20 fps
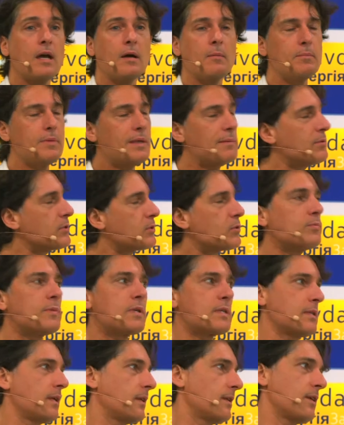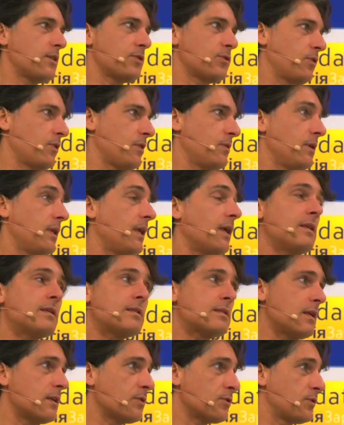Мне безумно стыдно, что я не
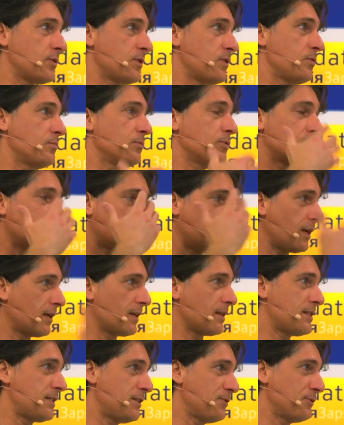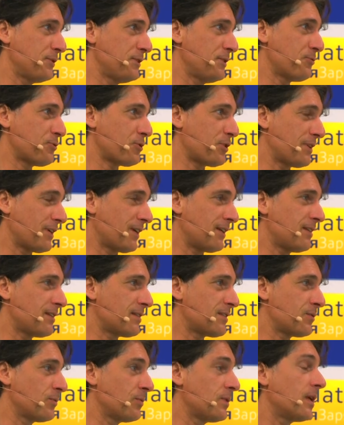знал, что сегодня будет такая красивая девушка находиться
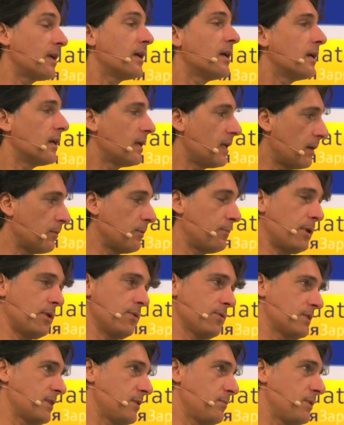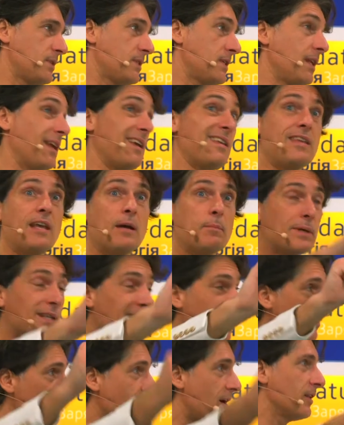в студии. Я бы принес тебе сирень, я бы
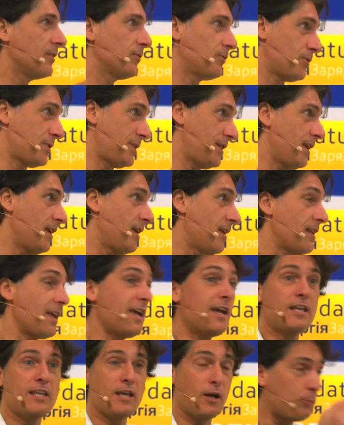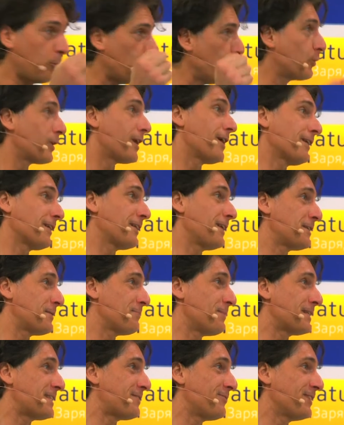нарвал эту сирень, я бы украл для
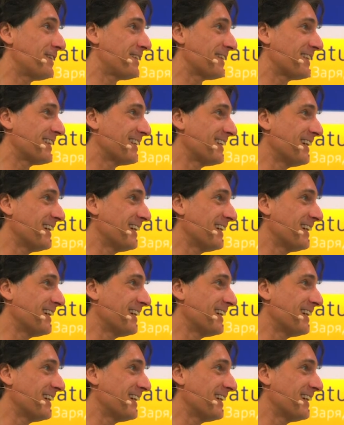тебя цветы.